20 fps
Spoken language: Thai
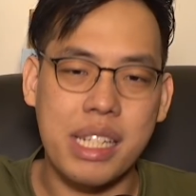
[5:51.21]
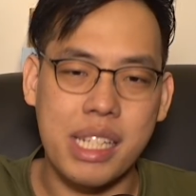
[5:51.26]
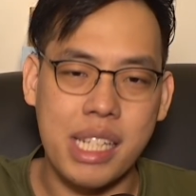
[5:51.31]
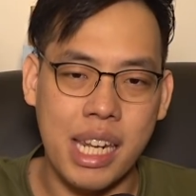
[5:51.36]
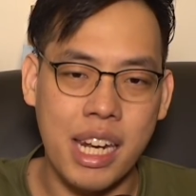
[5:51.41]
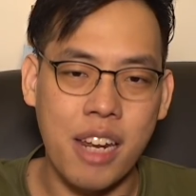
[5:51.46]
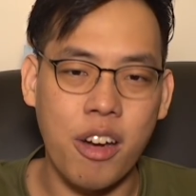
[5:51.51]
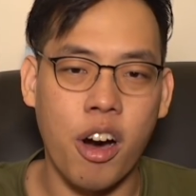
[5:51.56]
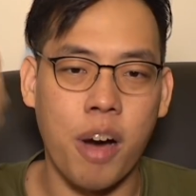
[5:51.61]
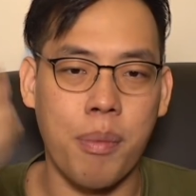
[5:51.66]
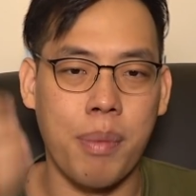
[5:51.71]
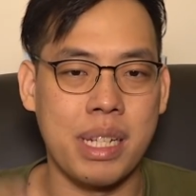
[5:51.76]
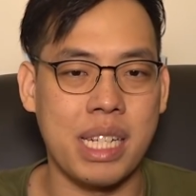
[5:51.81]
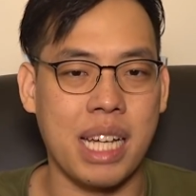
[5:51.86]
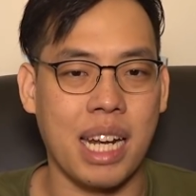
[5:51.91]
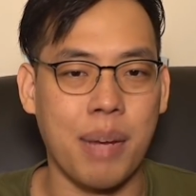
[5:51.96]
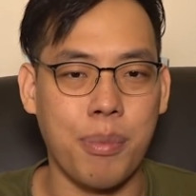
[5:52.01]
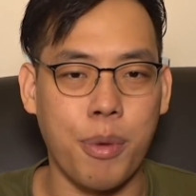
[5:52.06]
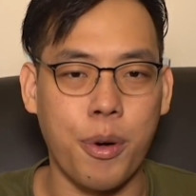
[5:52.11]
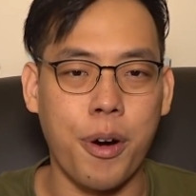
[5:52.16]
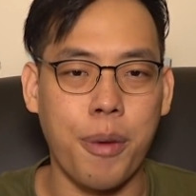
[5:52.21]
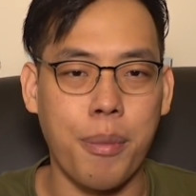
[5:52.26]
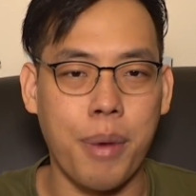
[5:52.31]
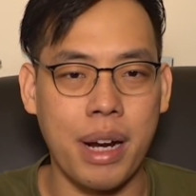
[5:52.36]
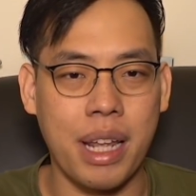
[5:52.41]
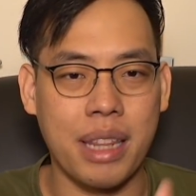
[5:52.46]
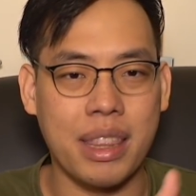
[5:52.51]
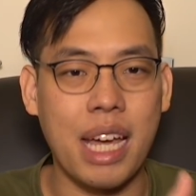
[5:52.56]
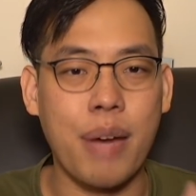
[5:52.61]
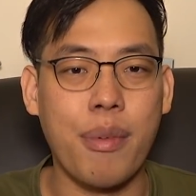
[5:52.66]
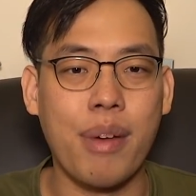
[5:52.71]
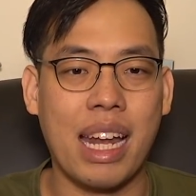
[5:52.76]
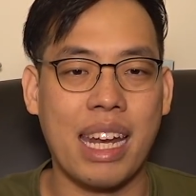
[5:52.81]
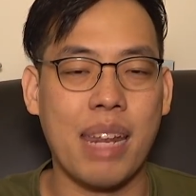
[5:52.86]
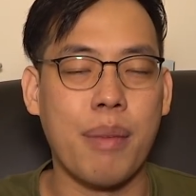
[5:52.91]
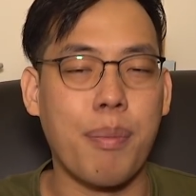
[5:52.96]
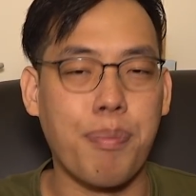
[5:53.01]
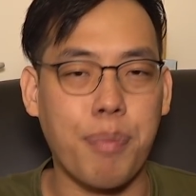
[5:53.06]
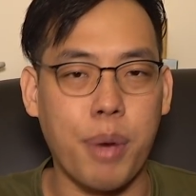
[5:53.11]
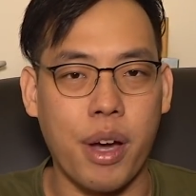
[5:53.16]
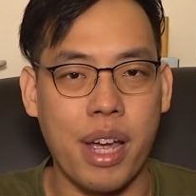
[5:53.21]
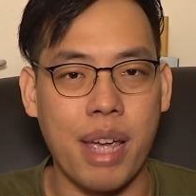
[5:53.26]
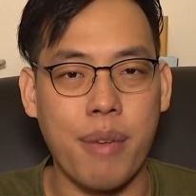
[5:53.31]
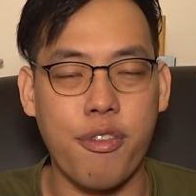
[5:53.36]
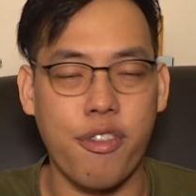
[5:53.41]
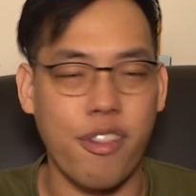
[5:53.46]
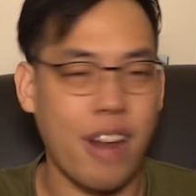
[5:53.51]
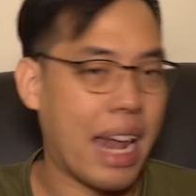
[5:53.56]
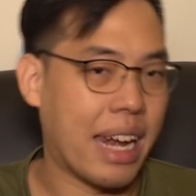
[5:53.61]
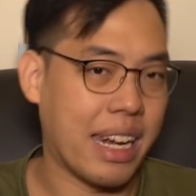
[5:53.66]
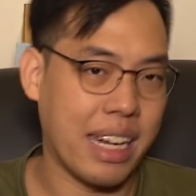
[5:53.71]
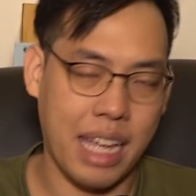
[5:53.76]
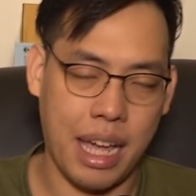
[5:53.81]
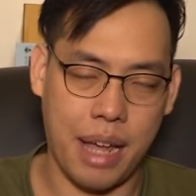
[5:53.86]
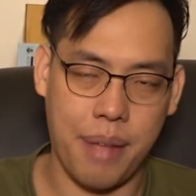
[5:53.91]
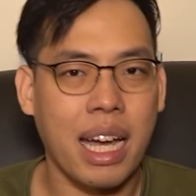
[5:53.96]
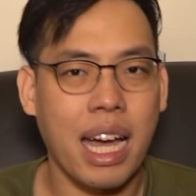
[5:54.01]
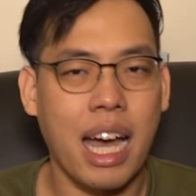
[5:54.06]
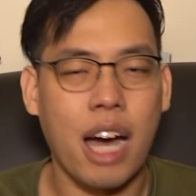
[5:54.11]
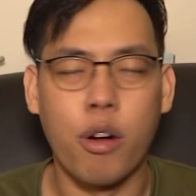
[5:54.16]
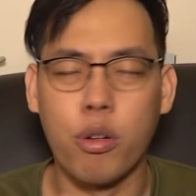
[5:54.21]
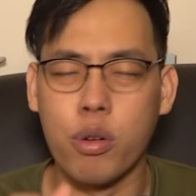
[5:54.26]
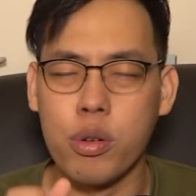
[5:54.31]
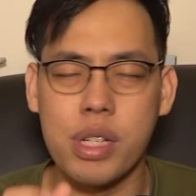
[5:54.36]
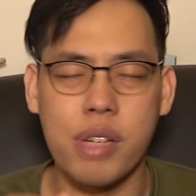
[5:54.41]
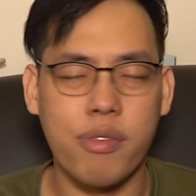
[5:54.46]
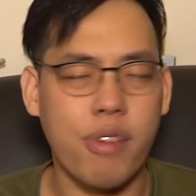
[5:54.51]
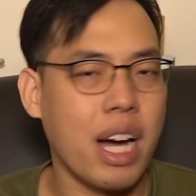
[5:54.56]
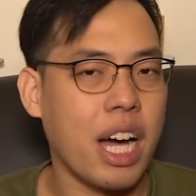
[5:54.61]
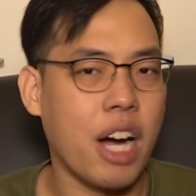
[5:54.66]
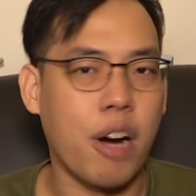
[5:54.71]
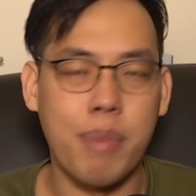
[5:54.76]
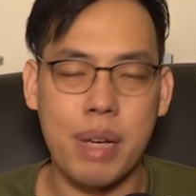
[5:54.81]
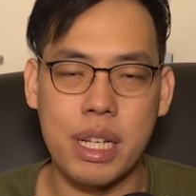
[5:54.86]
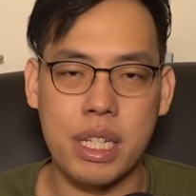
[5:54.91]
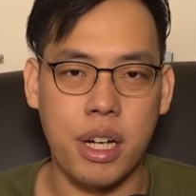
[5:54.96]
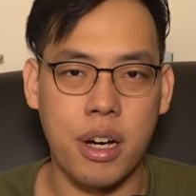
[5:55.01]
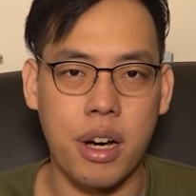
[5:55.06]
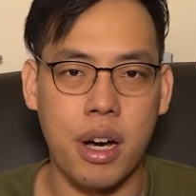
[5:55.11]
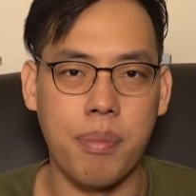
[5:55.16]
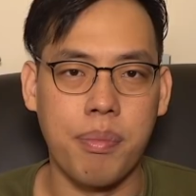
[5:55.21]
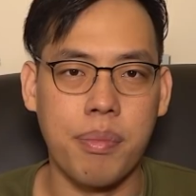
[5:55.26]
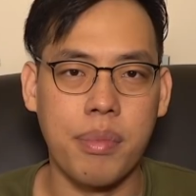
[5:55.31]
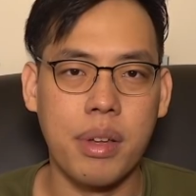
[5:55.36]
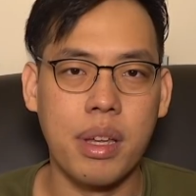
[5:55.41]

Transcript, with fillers: เสียงที่ออกมาจากลำโพงมอนิเตอร์เวลาที่มันปล่อยให้แฟลตเนี่ยเขารู้สึกว่าเขาไม่ชอบ